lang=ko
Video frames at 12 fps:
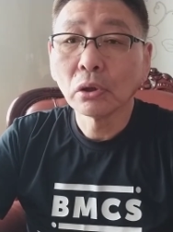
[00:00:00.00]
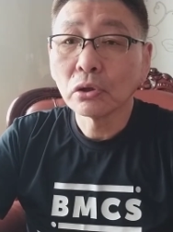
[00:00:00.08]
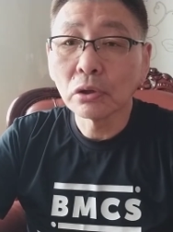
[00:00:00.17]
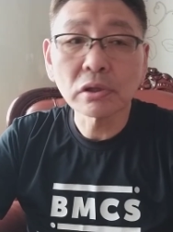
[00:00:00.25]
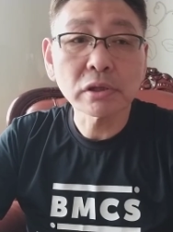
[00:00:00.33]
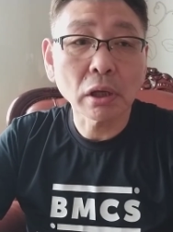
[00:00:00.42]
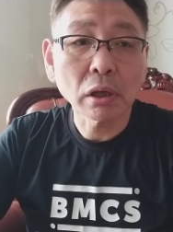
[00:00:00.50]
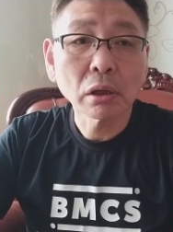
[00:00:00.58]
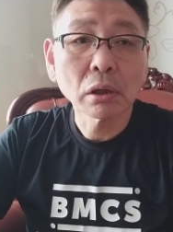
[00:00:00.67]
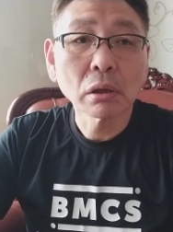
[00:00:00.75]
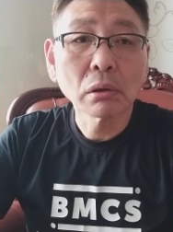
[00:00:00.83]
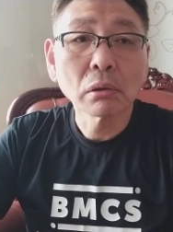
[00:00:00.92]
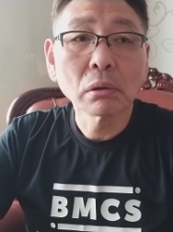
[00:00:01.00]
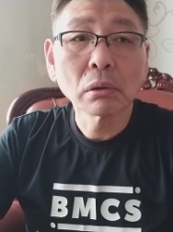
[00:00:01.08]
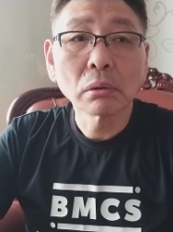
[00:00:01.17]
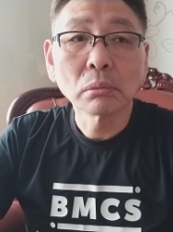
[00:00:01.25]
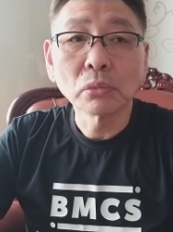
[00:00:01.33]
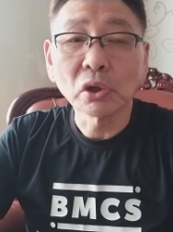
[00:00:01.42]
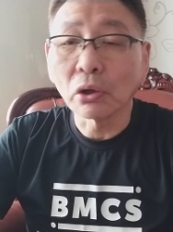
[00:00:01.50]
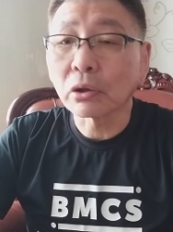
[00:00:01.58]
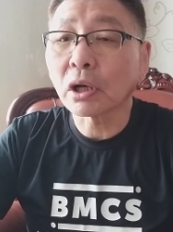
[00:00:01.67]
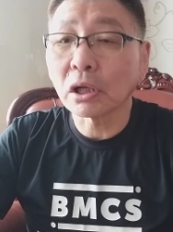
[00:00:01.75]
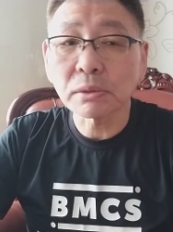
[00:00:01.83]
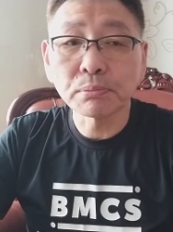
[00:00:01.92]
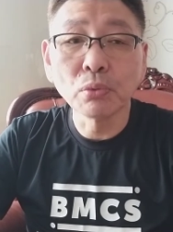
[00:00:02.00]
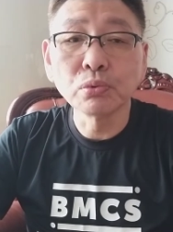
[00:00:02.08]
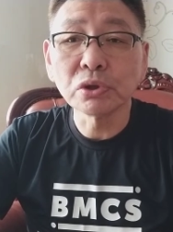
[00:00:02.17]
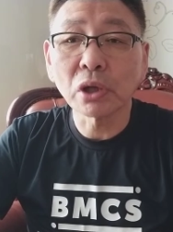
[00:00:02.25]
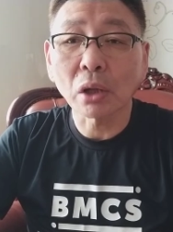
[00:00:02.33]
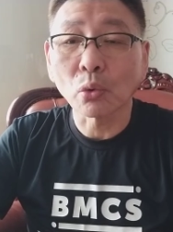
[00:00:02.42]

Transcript: 현재 뭐 여러 가지 부분이 한